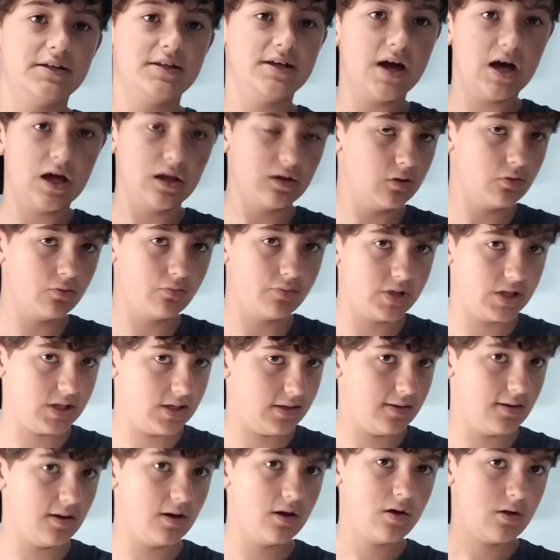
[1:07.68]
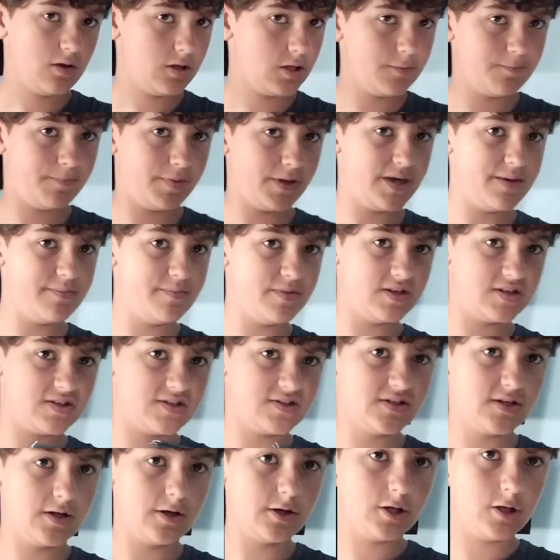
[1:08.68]
di Halloween, in
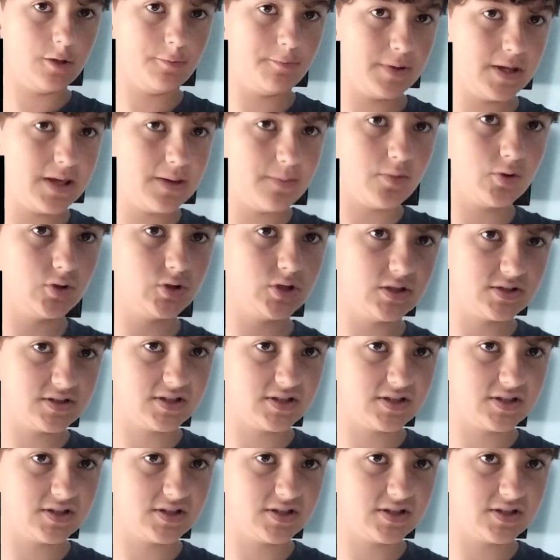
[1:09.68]
primis il primo del